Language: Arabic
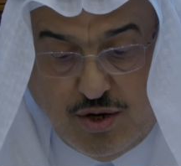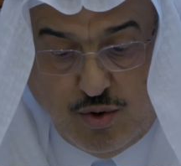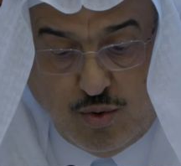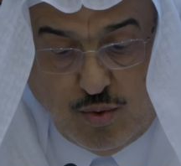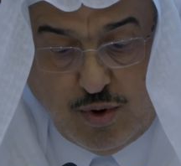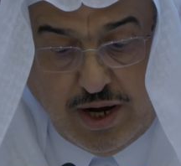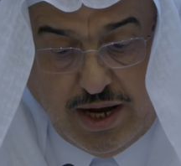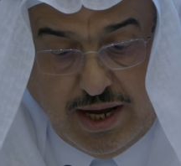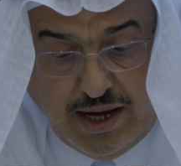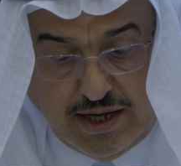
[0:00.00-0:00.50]

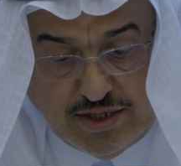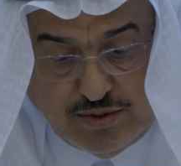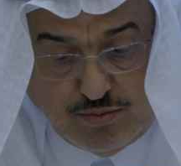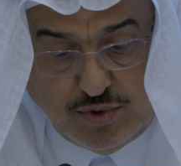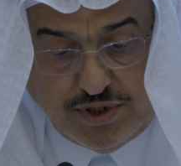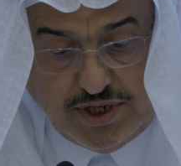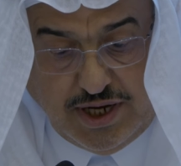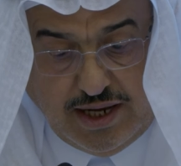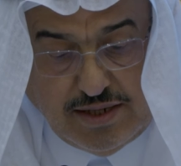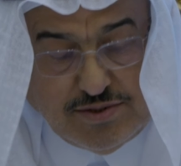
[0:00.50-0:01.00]
وقد
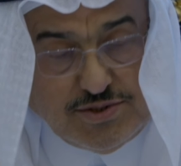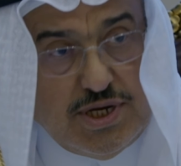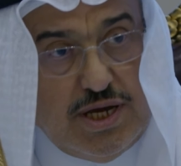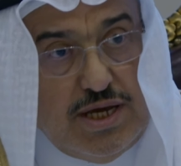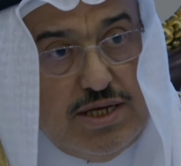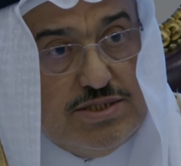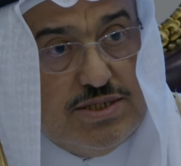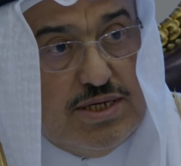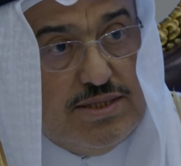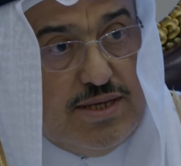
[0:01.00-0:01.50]
منح
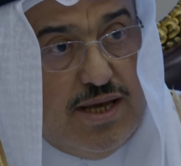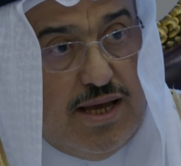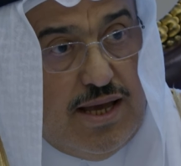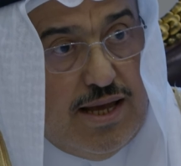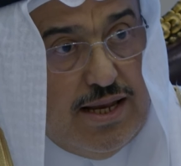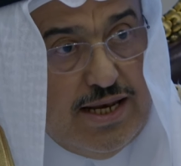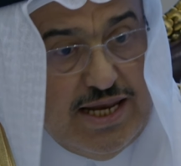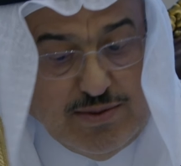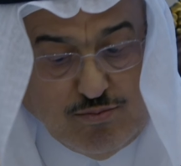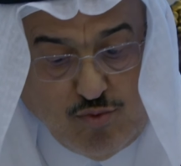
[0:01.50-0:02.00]

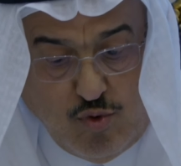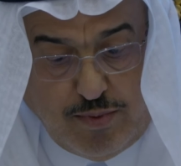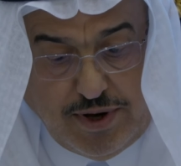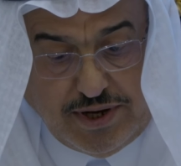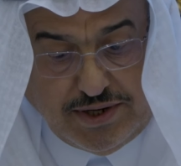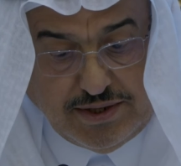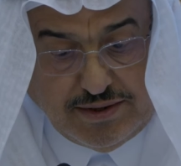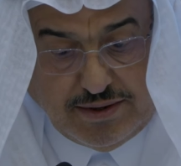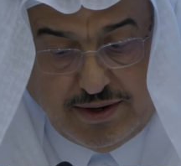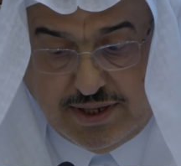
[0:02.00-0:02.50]
الجائزة
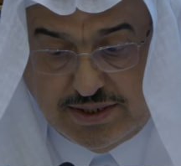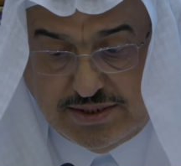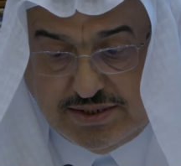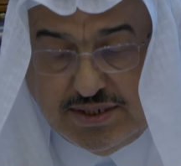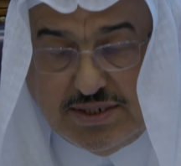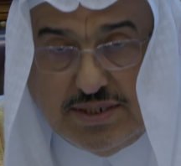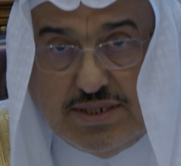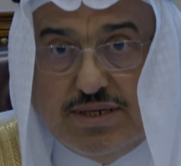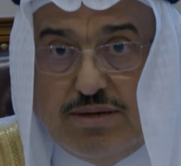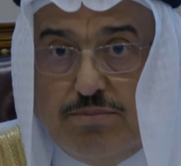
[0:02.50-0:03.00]
لمبررات
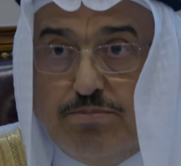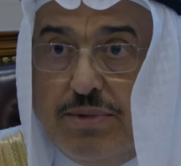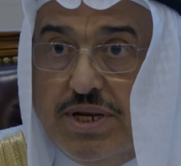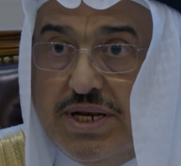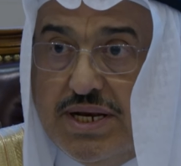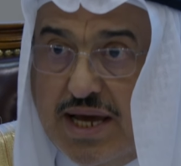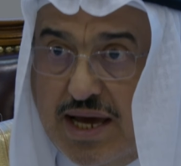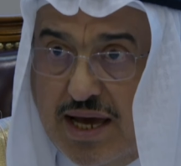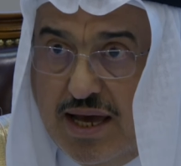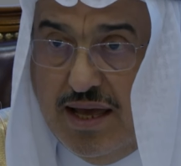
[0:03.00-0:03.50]

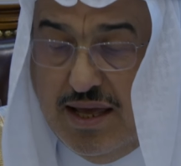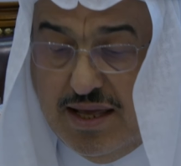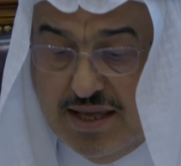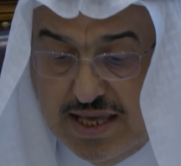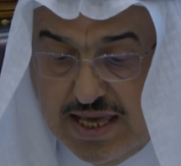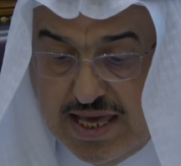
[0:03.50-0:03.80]
منها